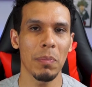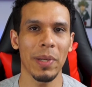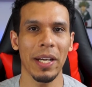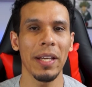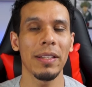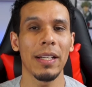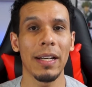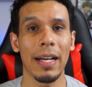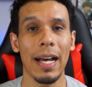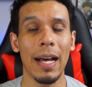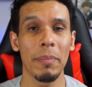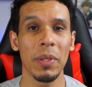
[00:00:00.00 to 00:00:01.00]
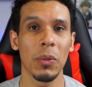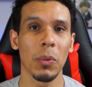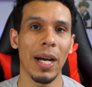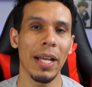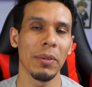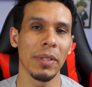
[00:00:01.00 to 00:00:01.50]
e para quem está
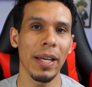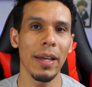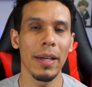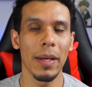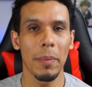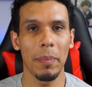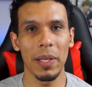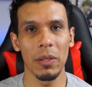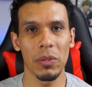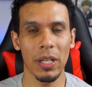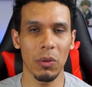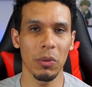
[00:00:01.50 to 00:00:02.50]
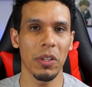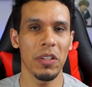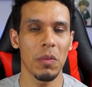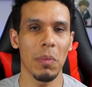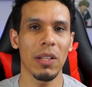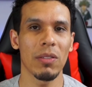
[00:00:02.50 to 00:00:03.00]
habituado, né, pelos
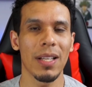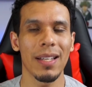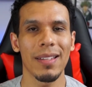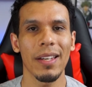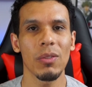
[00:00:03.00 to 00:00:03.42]
acontecimentos dessa